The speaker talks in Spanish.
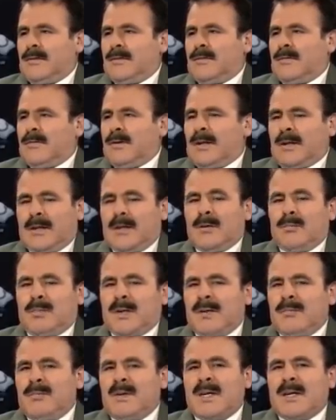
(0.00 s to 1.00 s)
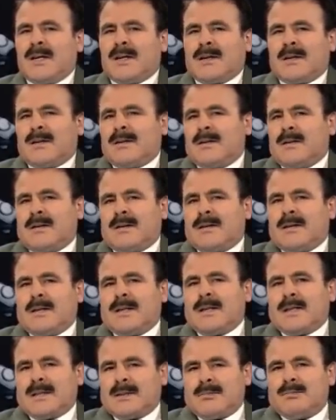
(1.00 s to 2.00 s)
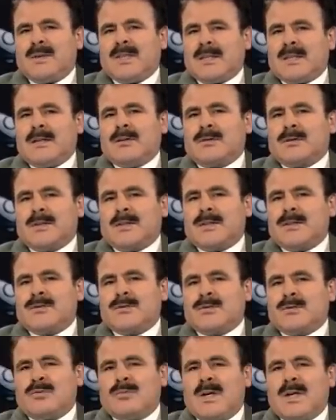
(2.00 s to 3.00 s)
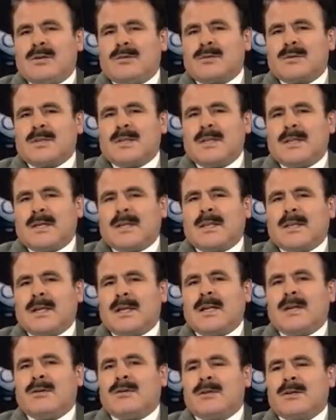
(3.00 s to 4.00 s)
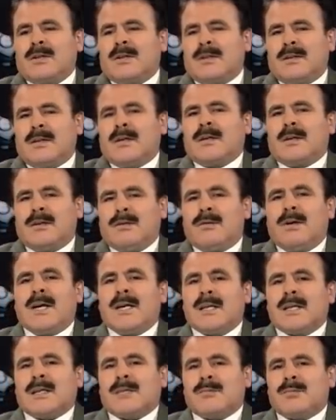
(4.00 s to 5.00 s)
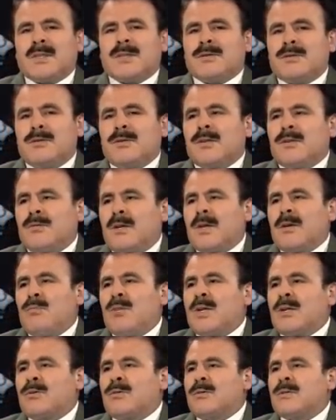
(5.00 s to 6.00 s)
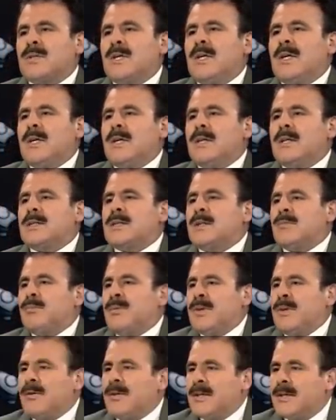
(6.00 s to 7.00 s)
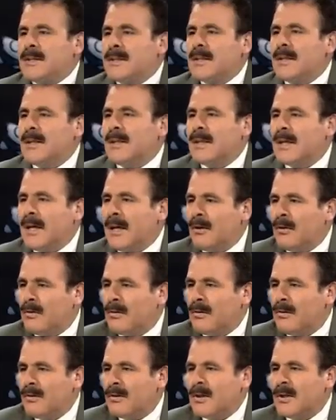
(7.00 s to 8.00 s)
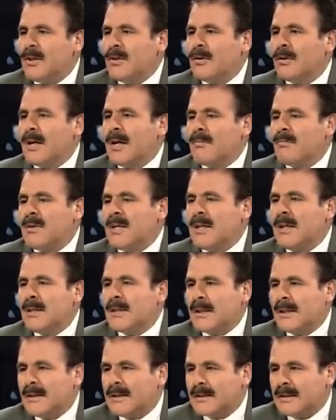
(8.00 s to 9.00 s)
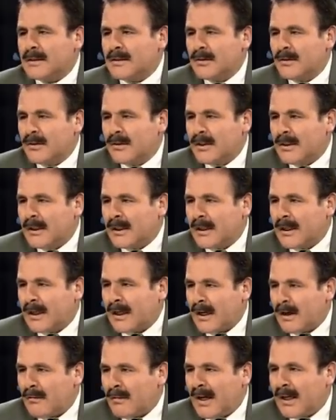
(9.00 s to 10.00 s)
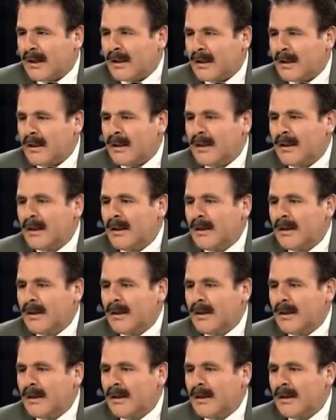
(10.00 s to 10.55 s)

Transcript: Cualquier premier que respeta los derechos humanos tiene que dar la orden de que no haya represión y no haya muertos. Y se priorice el diálogo y no la militarización de Cajamarca